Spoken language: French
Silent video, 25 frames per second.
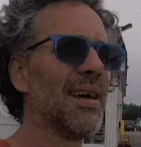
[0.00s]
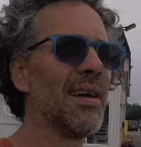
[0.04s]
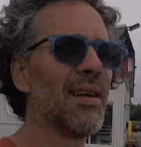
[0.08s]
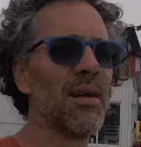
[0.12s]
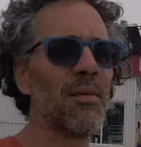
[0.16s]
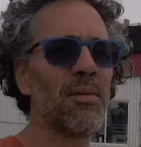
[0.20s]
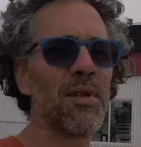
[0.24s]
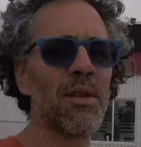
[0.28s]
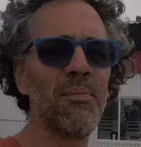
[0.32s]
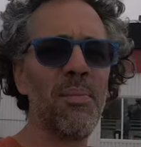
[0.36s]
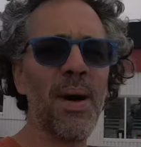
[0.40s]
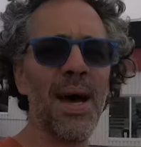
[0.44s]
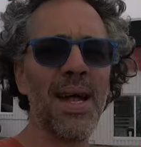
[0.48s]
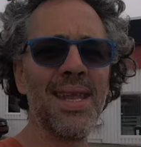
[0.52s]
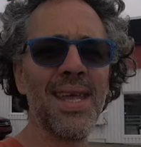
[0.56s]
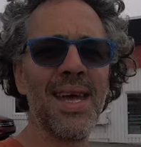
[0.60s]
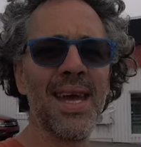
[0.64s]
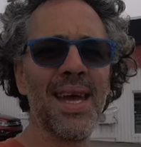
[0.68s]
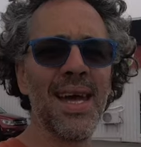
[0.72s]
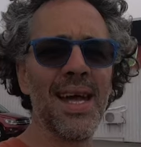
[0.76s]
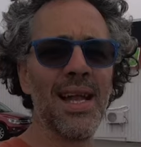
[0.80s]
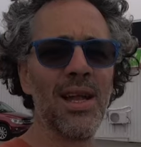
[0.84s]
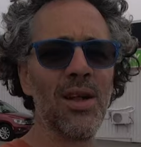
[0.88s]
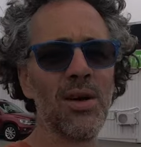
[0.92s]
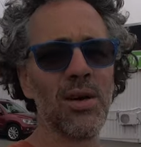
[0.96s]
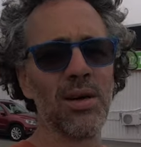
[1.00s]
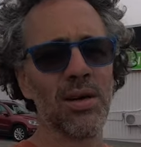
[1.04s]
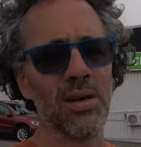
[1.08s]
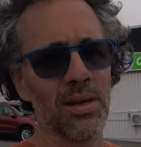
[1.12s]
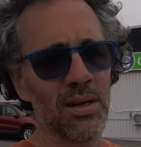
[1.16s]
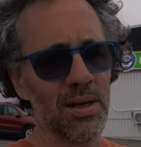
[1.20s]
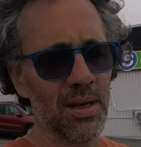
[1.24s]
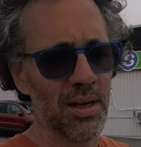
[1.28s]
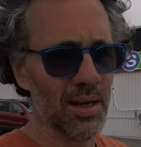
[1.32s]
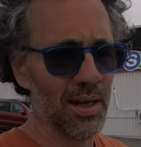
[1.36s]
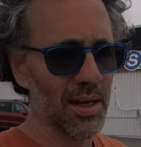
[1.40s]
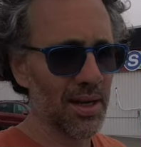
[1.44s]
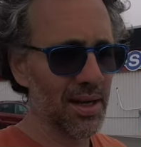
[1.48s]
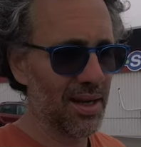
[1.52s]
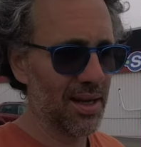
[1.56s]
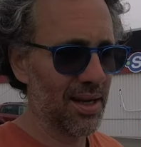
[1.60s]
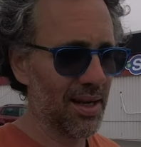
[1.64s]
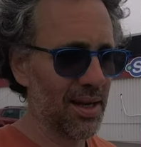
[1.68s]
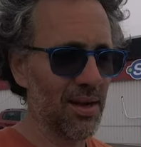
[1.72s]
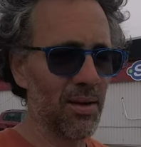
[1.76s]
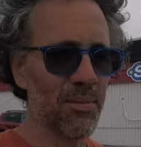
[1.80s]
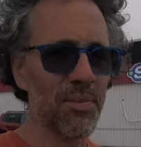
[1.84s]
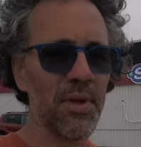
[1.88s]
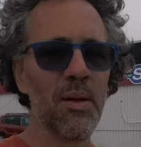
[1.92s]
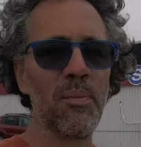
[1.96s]
petite bannière-là,
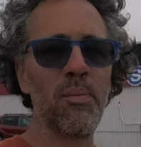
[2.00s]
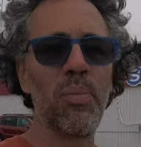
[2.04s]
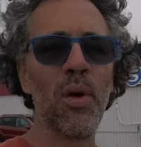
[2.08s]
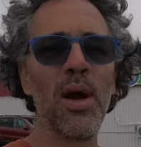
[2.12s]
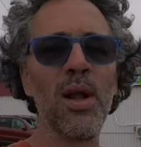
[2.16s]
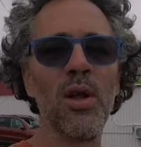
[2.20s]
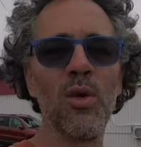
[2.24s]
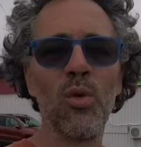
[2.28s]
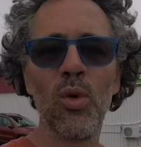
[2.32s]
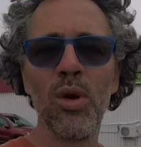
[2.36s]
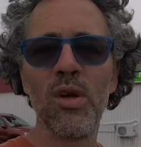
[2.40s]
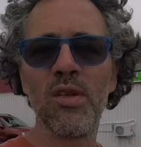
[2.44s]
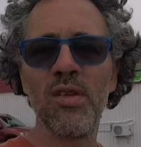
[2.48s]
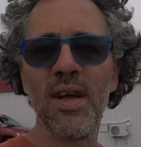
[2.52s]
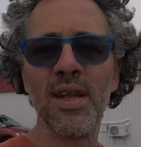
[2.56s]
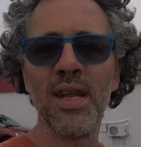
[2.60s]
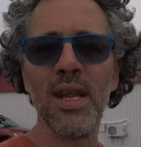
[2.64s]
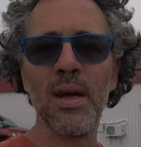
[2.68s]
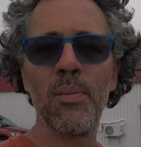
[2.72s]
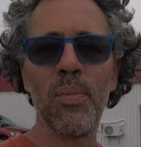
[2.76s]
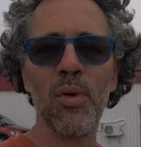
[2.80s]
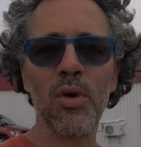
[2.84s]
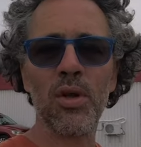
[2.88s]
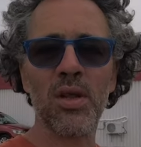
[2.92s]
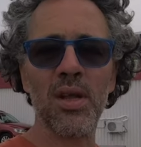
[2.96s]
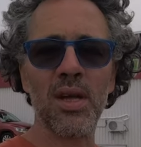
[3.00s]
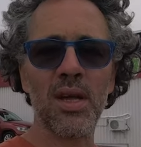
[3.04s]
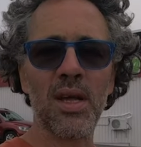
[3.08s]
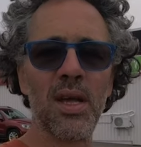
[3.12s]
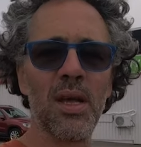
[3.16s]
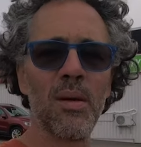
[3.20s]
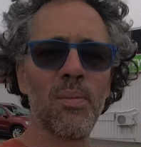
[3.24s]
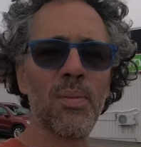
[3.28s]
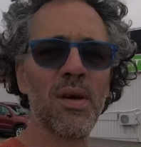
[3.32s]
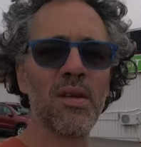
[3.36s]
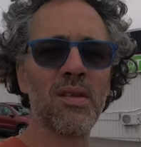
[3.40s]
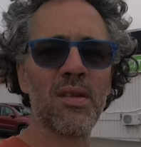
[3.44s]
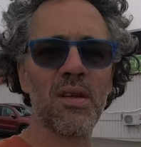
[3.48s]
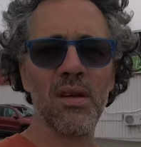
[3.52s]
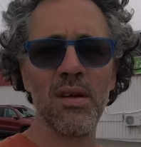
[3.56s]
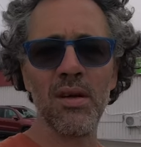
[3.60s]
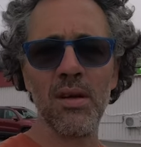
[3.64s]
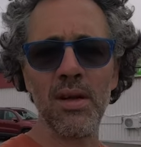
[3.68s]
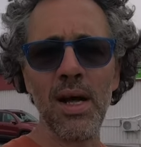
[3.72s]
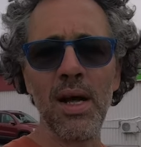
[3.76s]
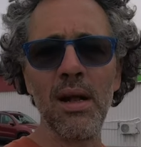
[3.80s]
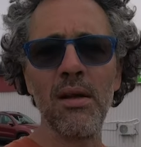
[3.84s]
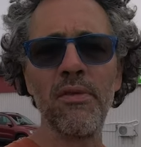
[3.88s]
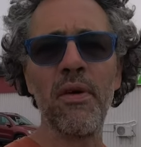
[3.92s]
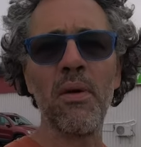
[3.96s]
on peut-être pas louer ça à n'importe qui parce que
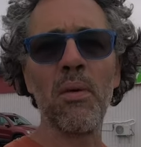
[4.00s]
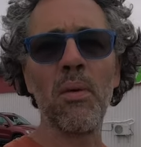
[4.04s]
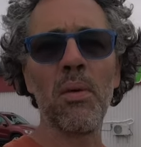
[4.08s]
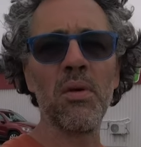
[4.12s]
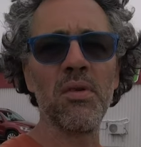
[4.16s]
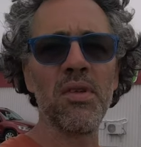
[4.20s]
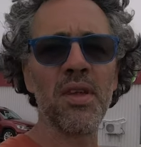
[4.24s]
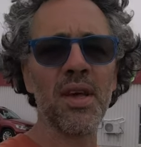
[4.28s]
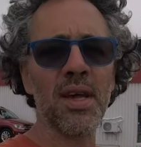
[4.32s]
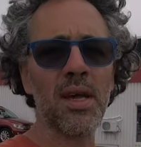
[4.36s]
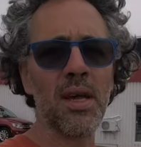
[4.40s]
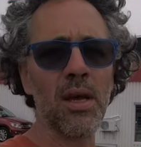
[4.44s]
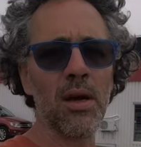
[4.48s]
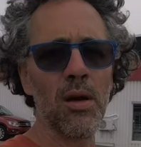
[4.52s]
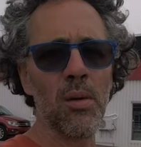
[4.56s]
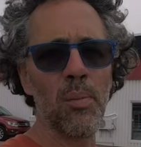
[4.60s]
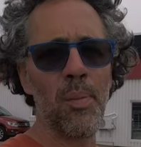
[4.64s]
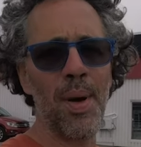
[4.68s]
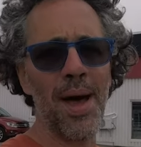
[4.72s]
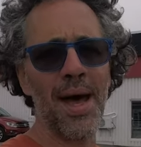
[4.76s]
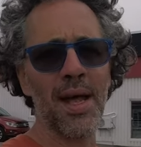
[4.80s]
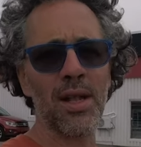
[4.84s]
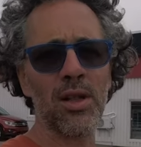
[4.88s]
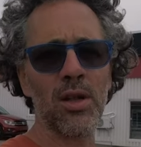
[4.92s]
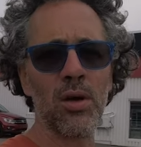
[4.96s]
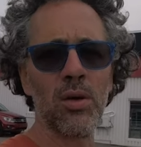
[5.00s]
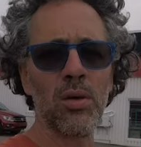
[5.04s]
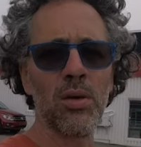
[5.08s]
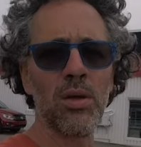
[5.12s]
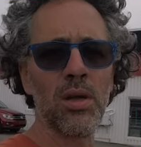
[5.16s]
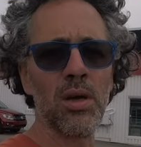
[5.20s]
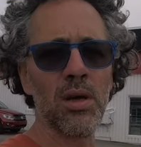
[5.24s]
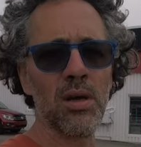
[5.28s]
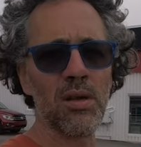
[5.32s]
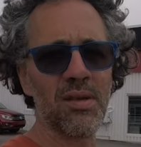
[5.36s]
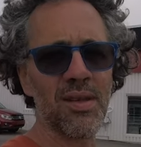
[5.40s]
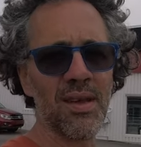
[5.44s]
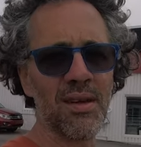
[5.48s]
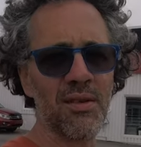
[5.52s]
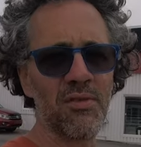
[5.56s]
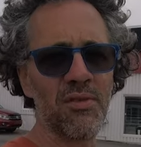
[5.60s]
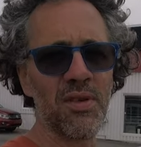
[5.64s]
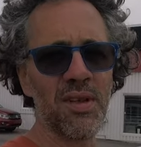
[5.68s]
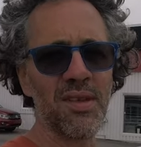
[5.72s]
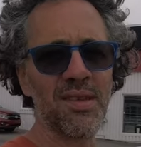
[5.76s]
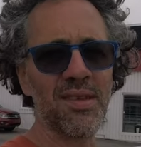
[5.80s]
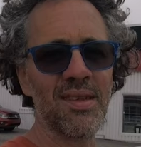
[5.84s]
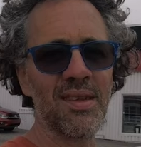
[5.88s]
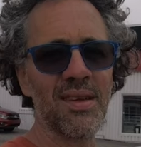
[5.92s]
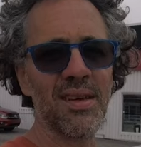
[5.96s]
dans le fond, on dirait qu'il y a un pattern de
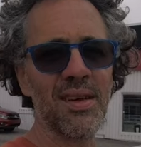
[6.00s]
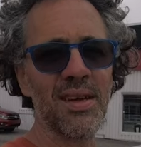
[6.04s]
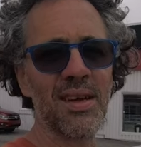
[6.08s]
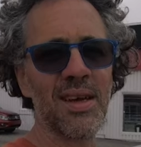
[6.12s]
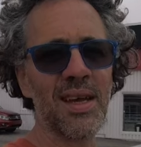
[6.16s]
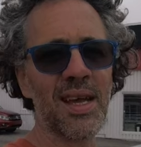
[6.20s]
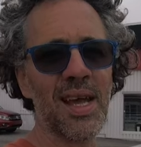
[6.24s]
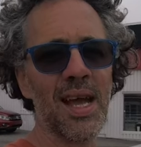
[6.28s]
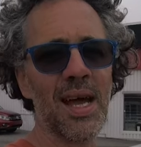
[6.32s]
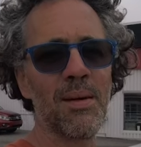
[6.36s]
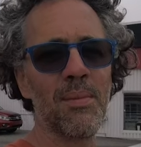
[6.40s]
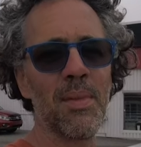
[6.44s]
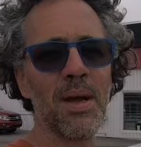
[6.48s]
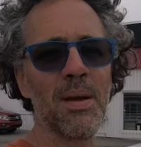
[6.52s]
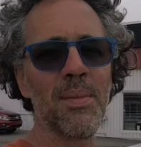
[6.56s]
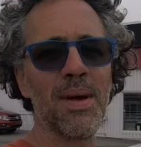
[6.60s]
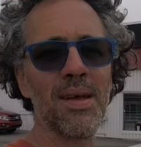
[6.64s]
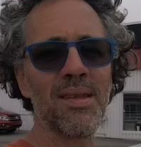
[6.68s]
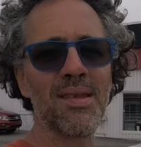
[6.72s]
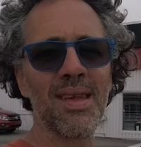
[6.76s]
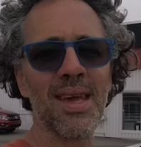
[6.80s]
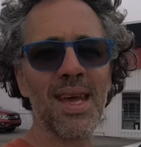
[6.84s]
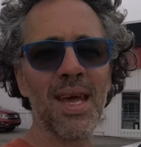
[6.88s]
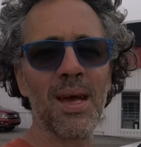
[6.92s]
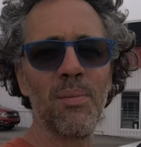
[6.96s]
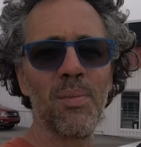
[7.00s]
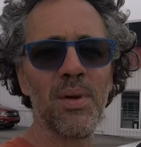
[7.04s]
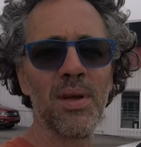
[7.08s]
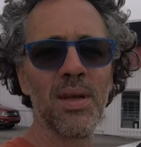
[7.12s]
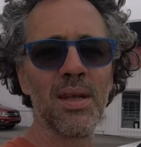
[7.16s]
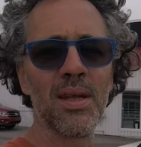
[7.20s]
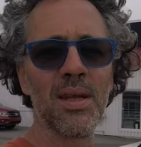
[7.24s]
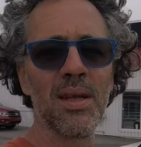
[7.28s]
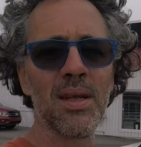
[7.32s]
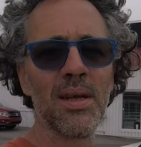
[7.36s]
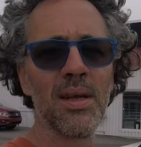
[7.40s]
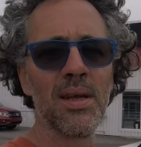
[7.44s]
service euh, quand même assez rapide.